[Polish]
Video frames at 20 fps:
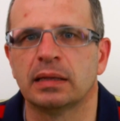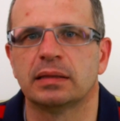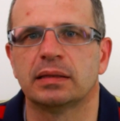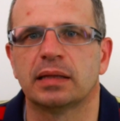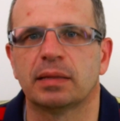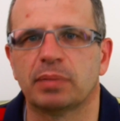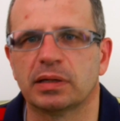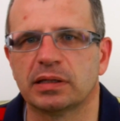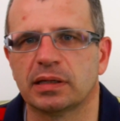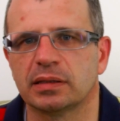
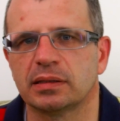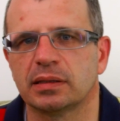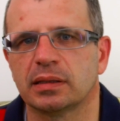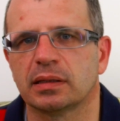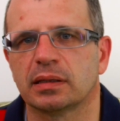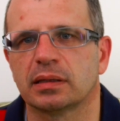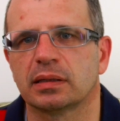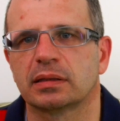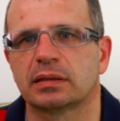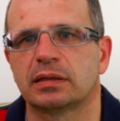Na
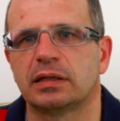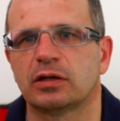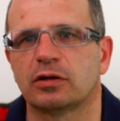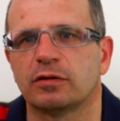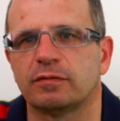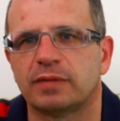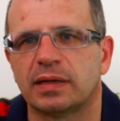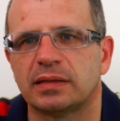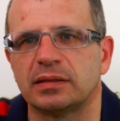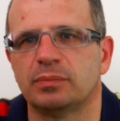badania
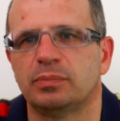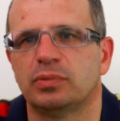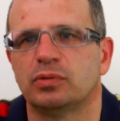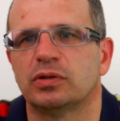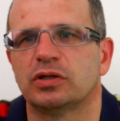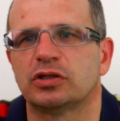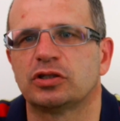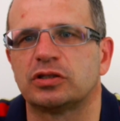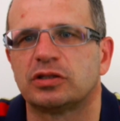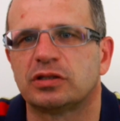kierowany
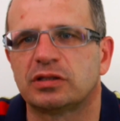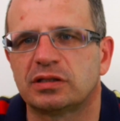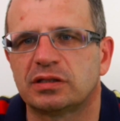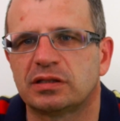byłeś